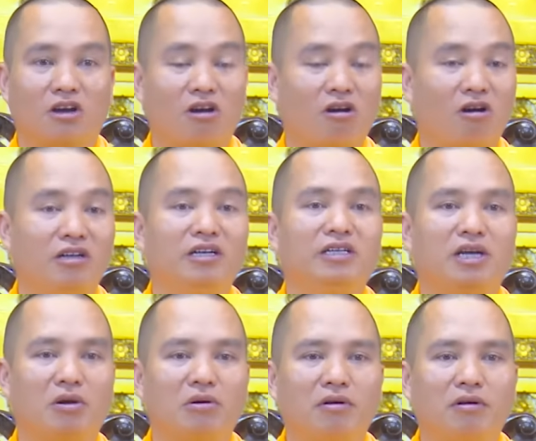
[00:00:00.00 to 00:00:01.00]
Có những
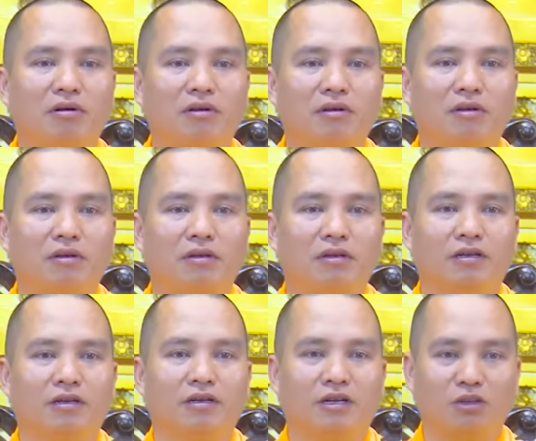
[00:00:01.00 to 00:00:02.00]
cháu
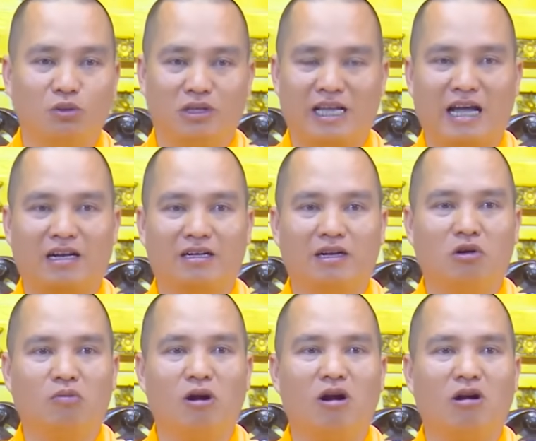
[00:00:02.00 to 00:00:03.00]
nó thuộc dạng là
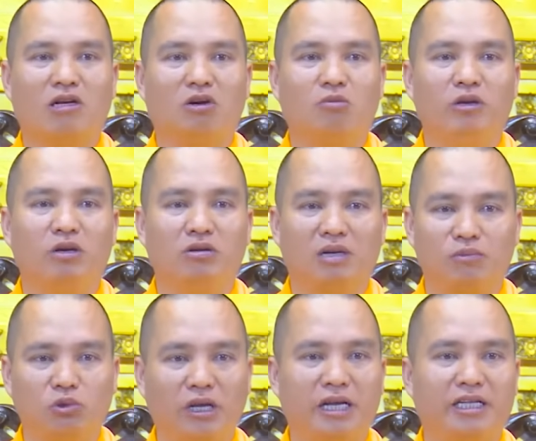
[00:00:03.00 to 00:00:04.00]
đầu bò, đầu biếu,
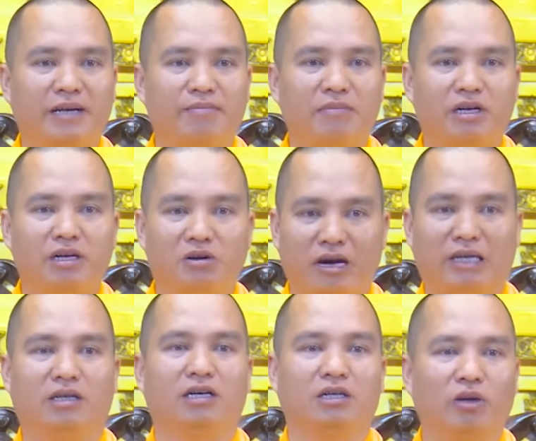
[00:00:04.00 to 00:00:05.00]
đâm thuê, chém mướn, đòi
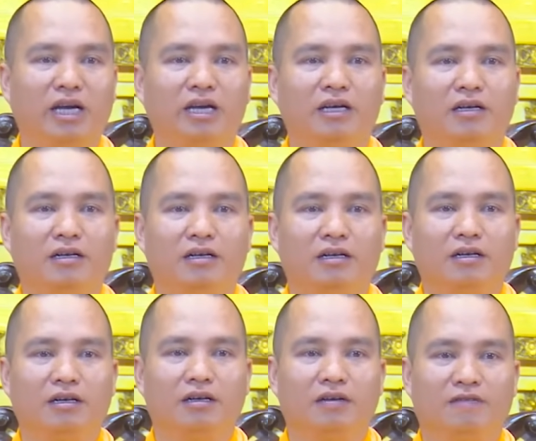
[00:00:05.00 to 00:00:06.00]
nợ thuê,
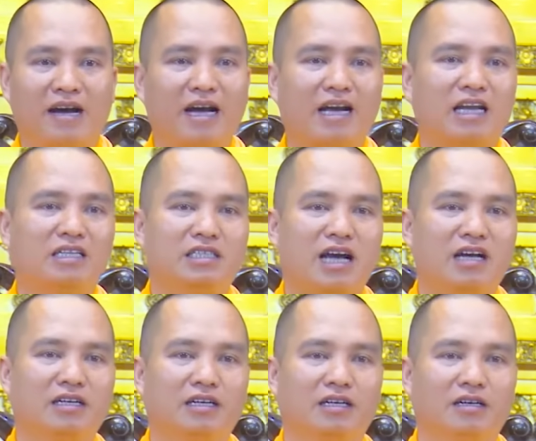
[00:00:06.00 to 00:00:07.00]
vác căn
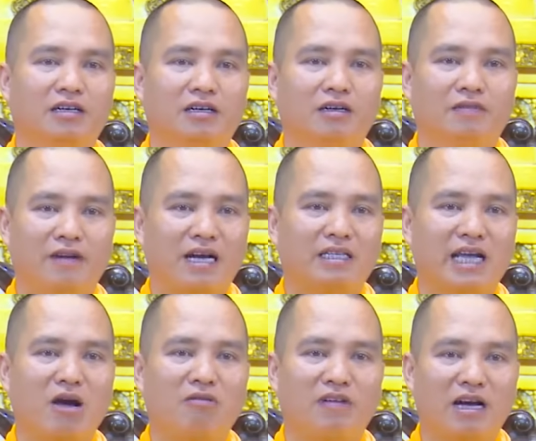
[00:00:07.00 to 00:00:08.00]
xăng gì, vác
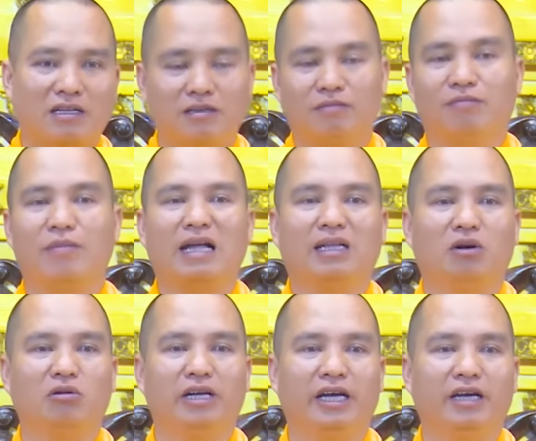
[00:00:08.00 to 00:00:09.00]
dao, vác mã
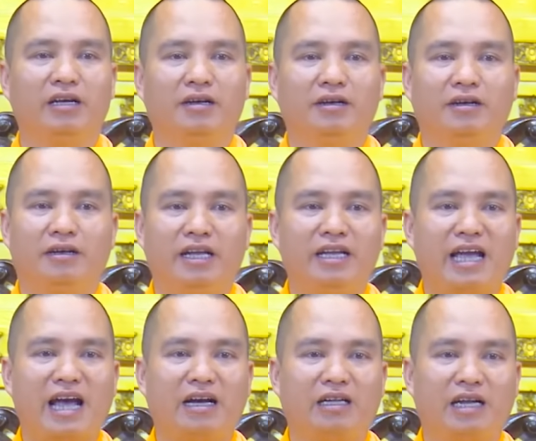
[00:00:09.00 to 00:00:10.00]
tấu để đến
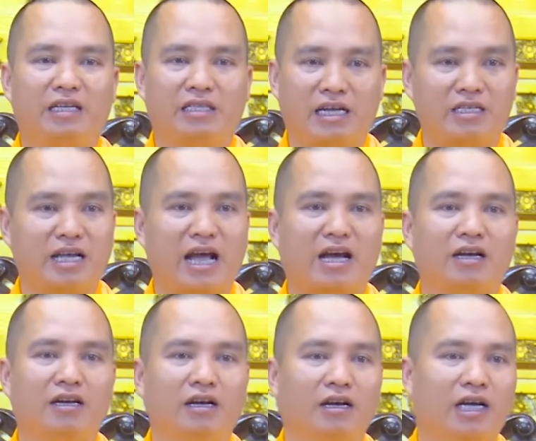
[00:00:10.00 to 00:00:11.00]
nhà người ta sẵn sàng
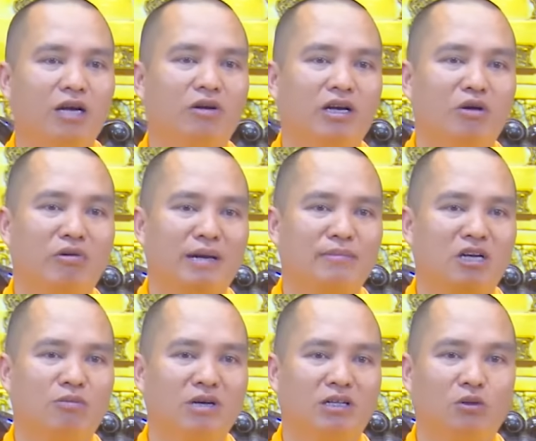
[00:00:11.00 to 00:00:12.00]
kêu cái ông năm
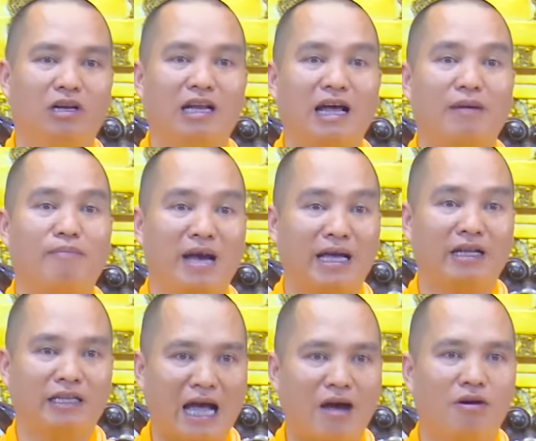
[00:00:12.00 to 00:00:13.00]
sáu mươi tuổi là mày
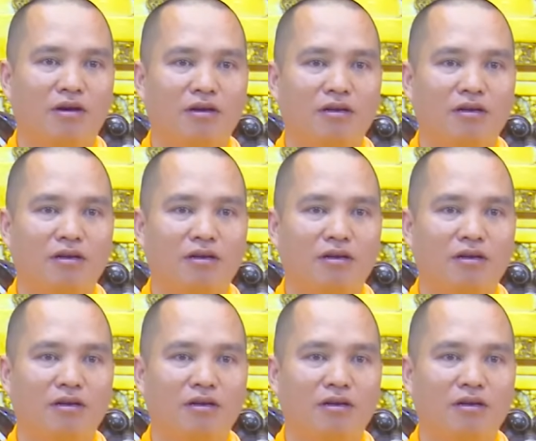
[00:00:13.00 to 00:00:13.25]
tao,